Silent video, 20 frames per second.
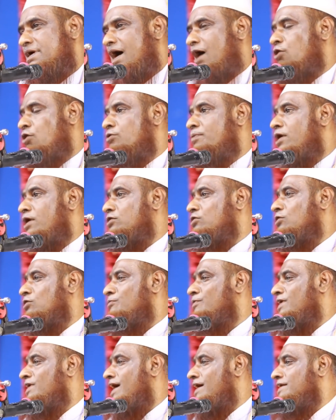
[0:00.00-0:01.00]
আবু বক্কর
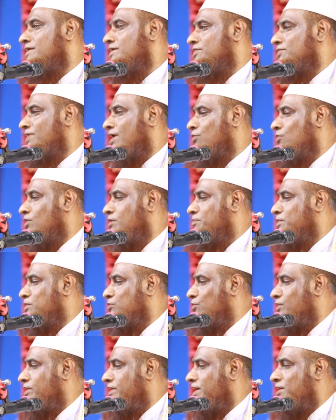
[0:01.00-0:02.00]
বলে আলী তাহলে
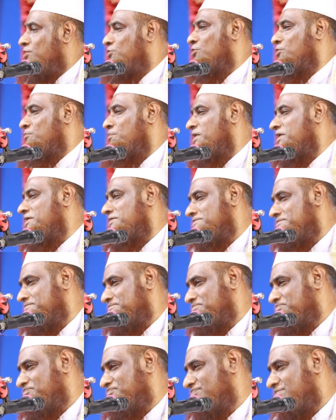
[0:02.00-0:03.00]
ভিতরে কে ঢুকবে
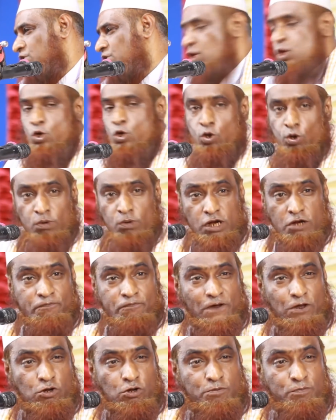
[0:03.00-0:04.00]
উমর
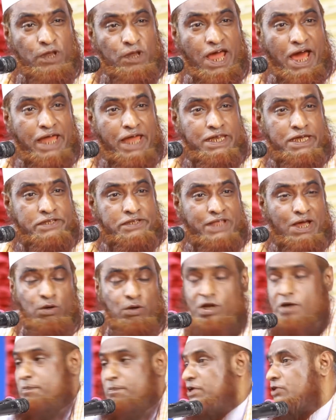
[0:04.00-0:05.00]
ফারুক বলে আলী
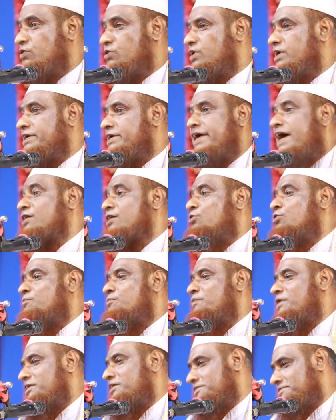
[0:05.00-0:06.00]
তাহলে ভিতরে কে
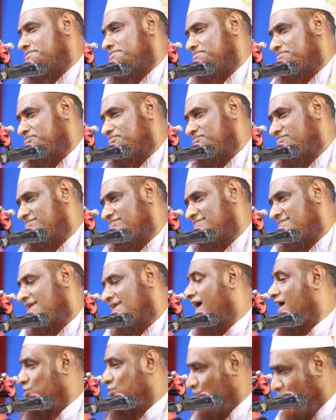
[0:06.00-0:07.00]
ঢুকবে
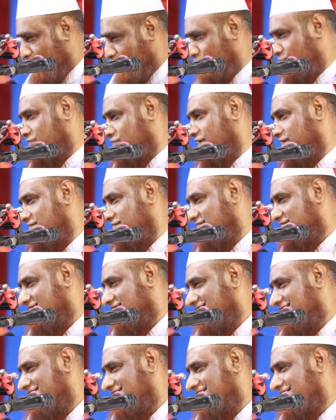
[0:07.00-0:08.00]
আসলেই তো তাই
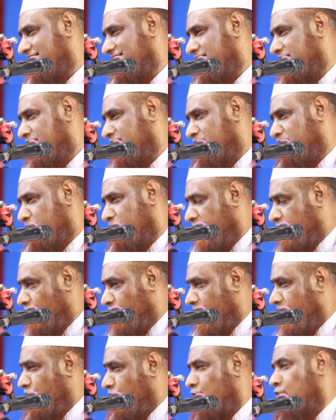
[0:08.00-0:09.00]

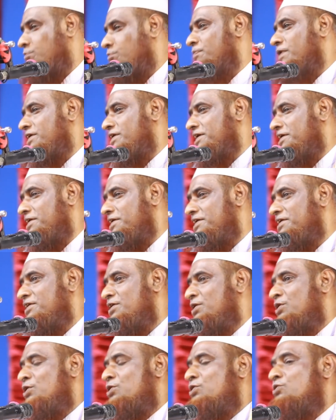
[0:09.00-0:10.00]
ভিতরে ঢুকবে কে
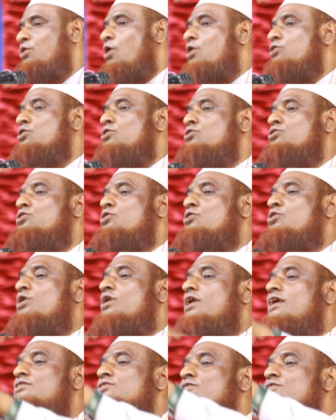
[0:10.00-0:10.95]
তদন্ত করার